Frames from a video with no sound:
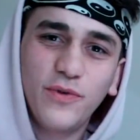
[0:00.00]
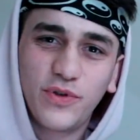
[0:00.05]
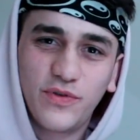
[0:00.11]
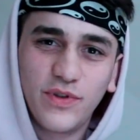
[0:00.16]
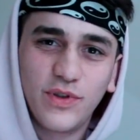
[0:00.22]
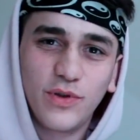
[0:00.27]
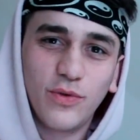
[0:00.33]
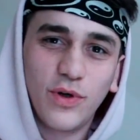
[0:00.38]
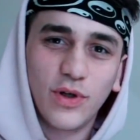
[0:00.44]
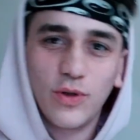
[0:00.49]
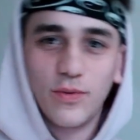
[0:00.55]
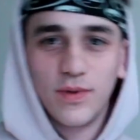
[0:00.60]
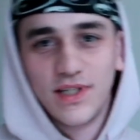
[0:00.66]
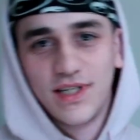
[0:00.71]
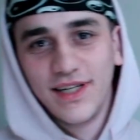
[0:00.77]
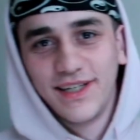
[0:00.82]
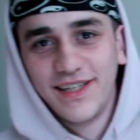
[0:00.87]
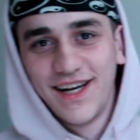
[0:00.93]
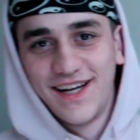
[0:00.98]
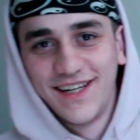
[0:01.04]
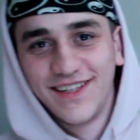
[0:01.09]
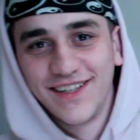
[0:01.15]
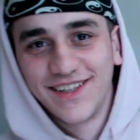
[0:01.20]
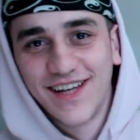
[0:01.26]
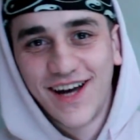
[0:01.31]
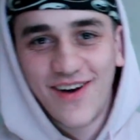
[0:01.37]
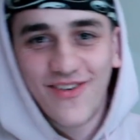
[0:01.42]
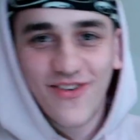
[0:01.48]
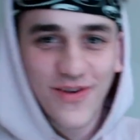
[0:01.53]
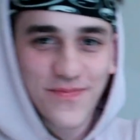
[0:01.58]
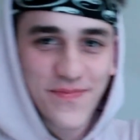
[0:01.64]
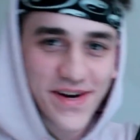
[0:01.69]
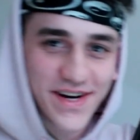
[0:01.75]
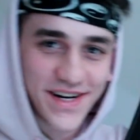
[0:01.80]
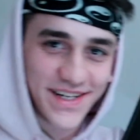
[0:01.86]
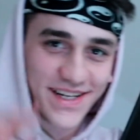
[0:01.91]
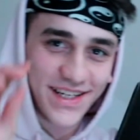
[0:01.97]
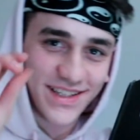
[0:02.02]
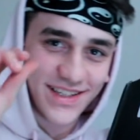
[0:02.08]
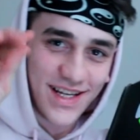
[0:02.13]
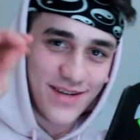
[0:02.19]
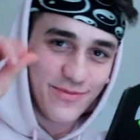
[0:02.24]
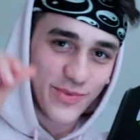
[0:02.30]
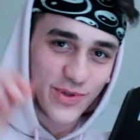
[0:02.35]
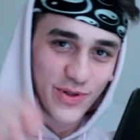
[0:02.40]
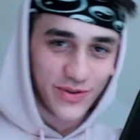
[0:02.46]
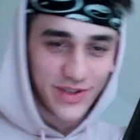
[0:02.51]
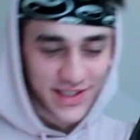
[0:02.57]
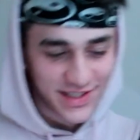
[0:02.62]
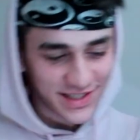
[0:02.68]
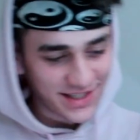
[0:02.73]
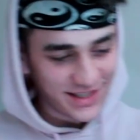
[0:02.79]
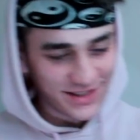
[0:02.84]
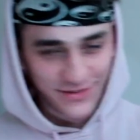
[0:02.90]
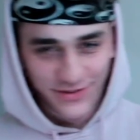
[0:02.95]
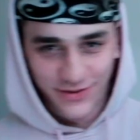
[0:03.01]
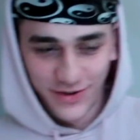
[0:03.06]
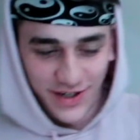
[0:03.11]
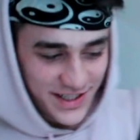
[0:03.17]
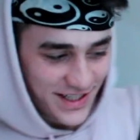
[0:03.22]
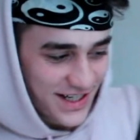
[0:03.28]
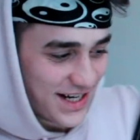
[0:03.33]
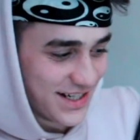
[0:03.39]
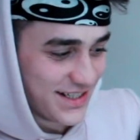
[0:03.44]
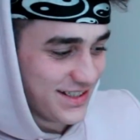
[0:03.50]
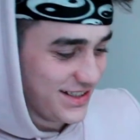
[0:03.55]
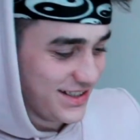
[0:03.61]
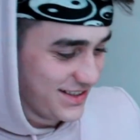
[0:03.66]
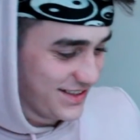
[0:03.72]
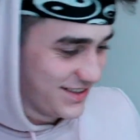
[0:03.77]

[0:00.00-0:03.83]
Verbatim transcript: ايش في جواته بس هيك يعني كاول مره انا هيك دلمسه وكذا عرفتوا يعني الحكي